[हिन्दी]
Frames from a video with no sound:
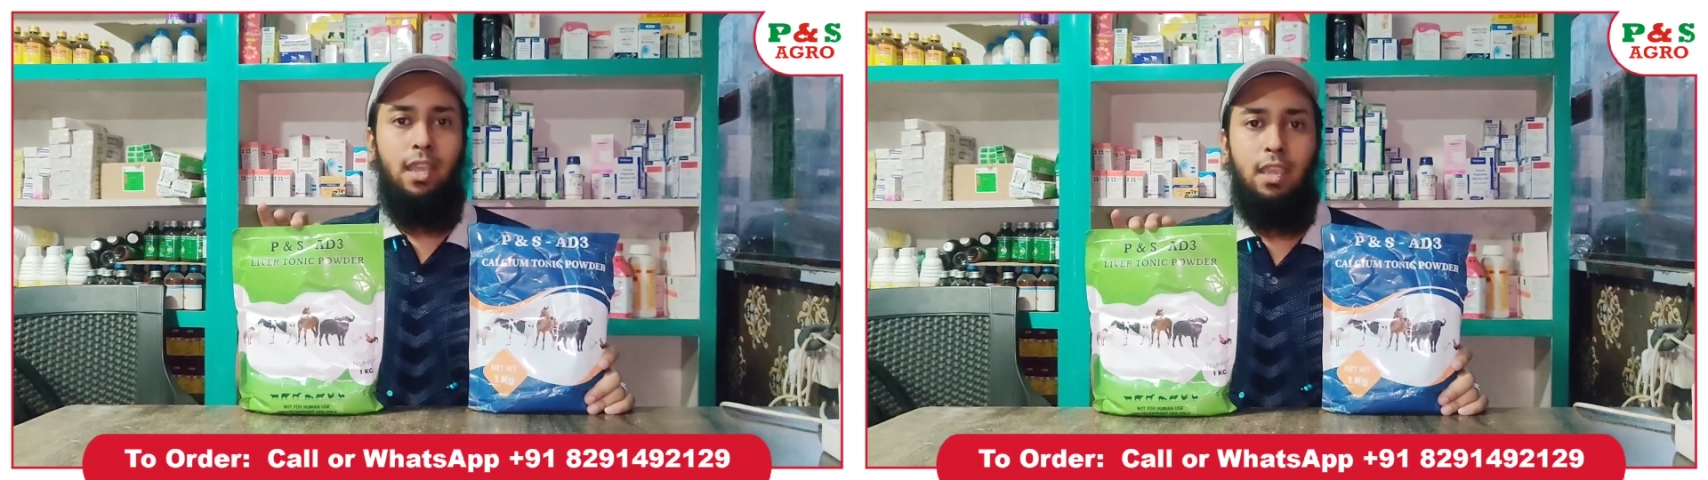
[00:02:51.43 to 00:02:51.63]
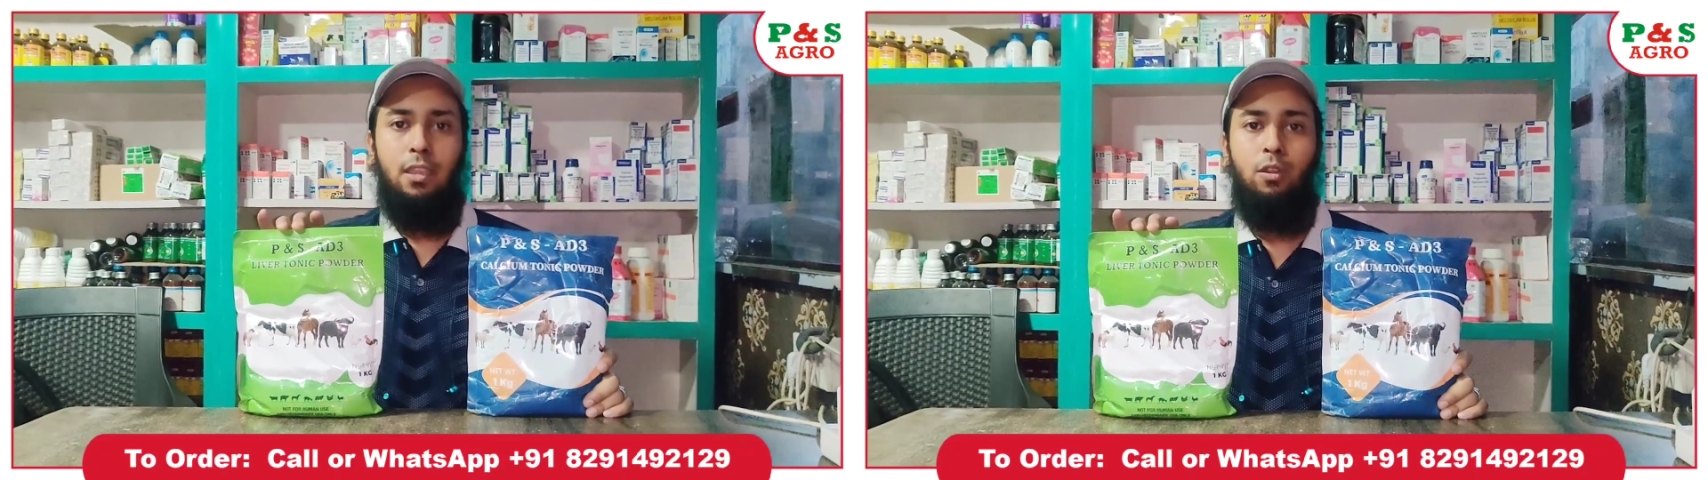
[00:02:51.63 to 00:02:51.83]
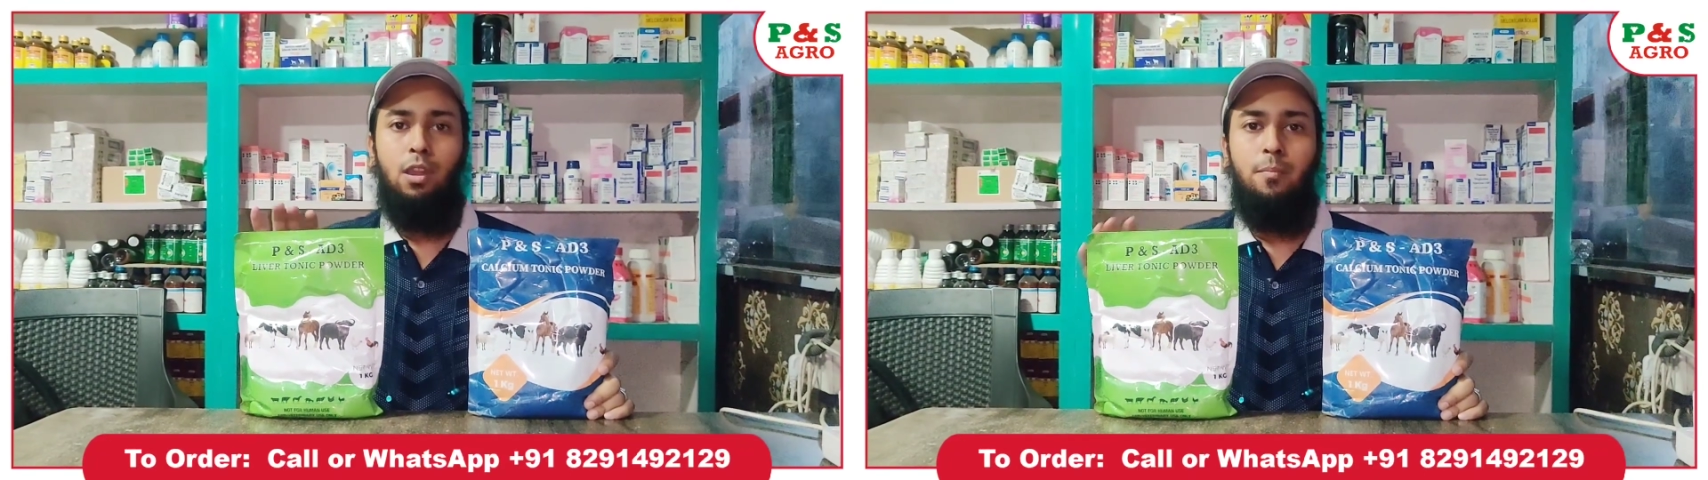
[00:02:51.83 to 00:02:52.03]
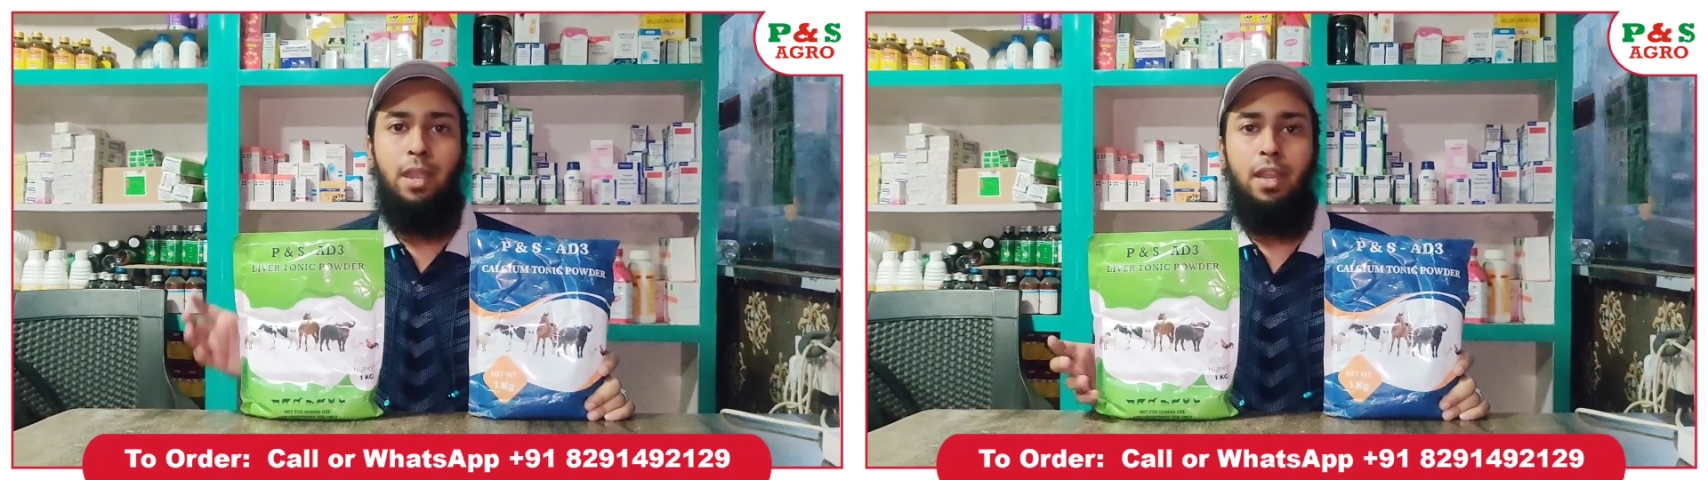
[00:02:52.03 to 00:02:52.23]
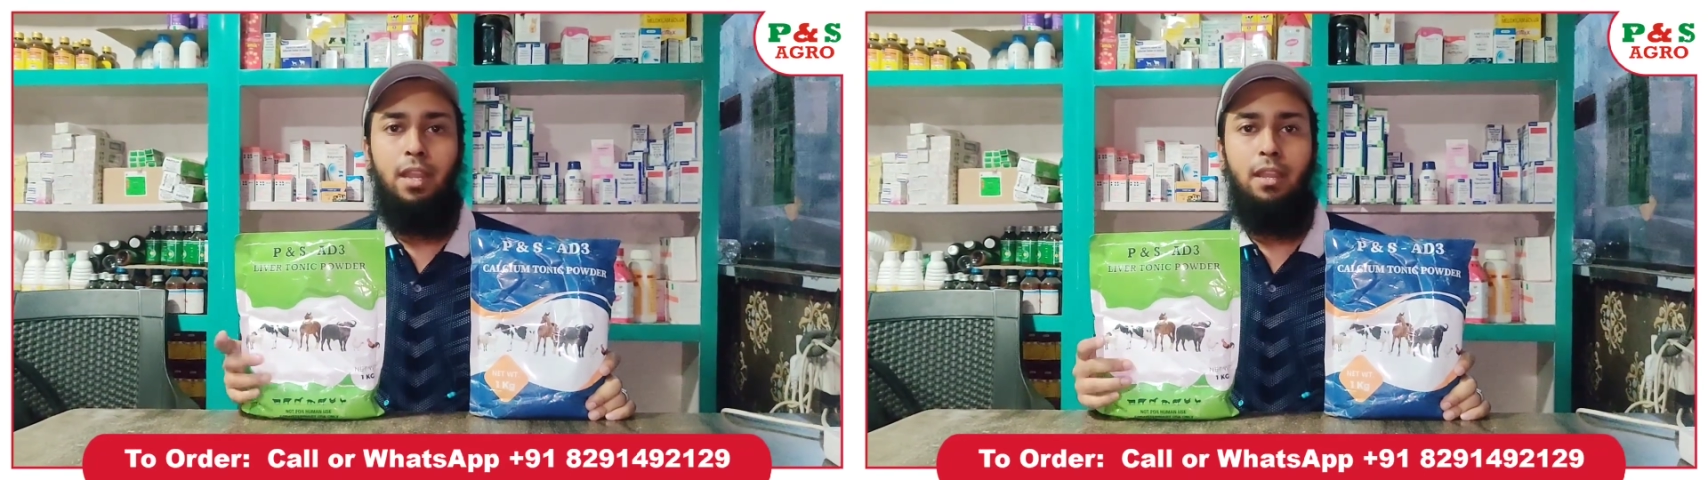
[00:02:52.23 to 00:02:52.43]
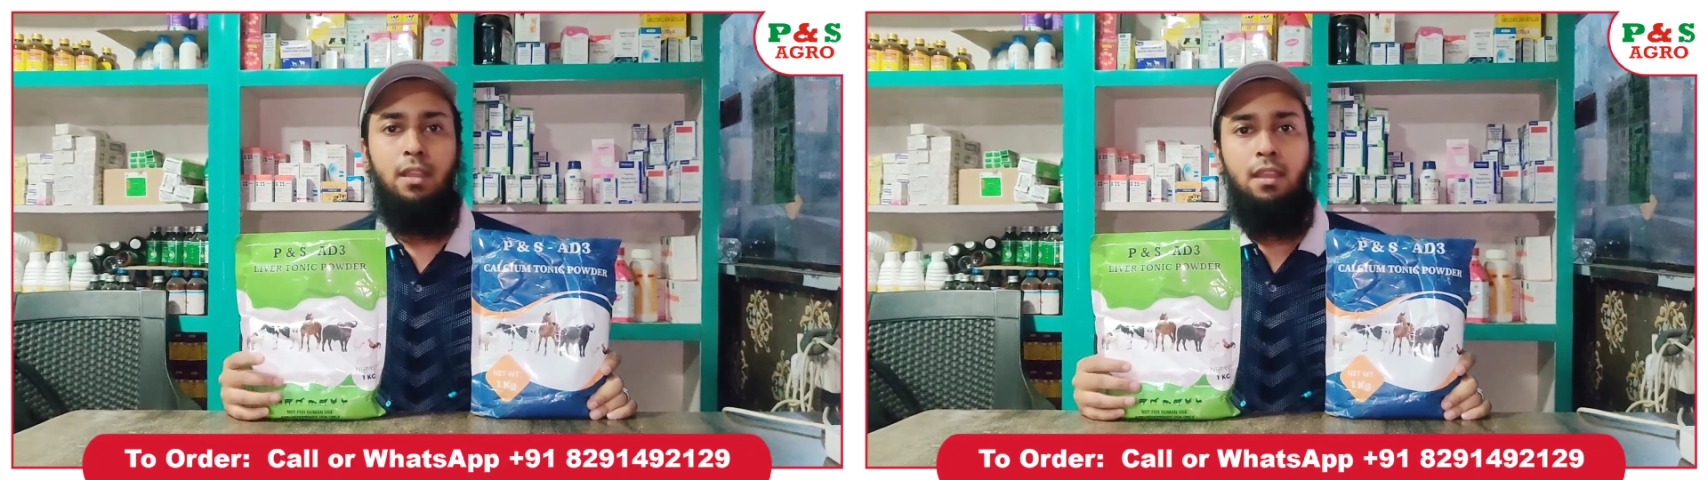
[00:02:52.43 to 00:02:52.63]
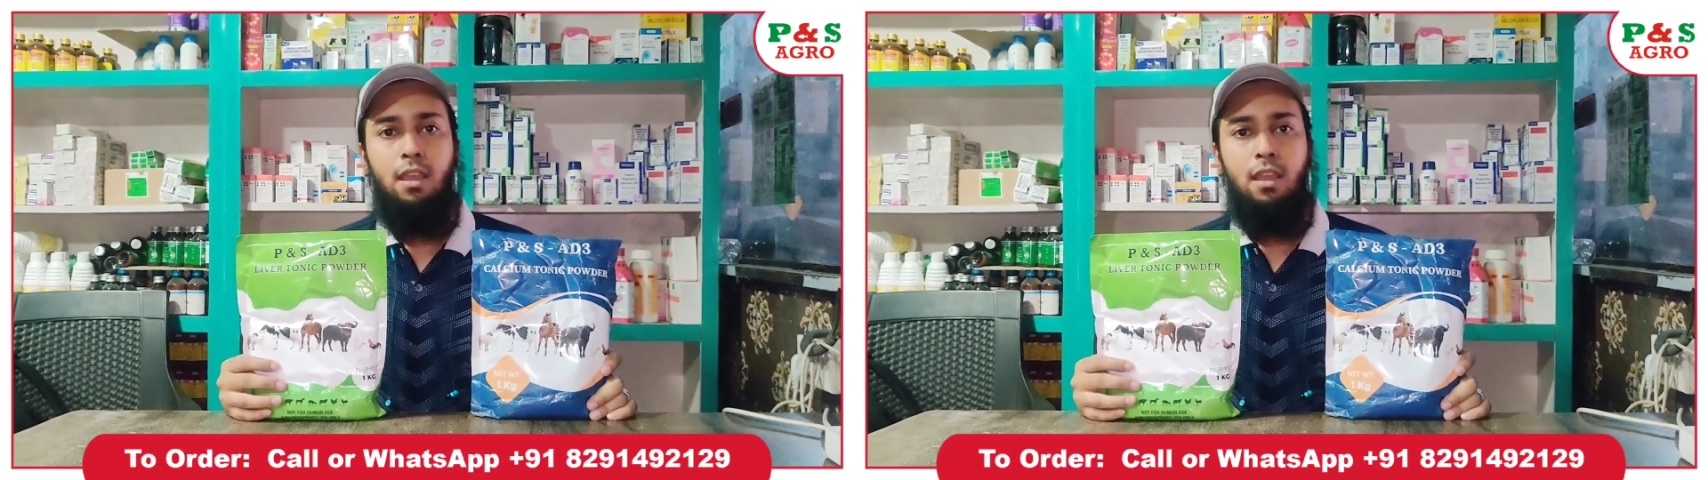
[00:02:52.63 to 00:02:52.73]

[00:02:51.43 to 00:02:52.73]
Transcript: ये एक किलो का पैकेट है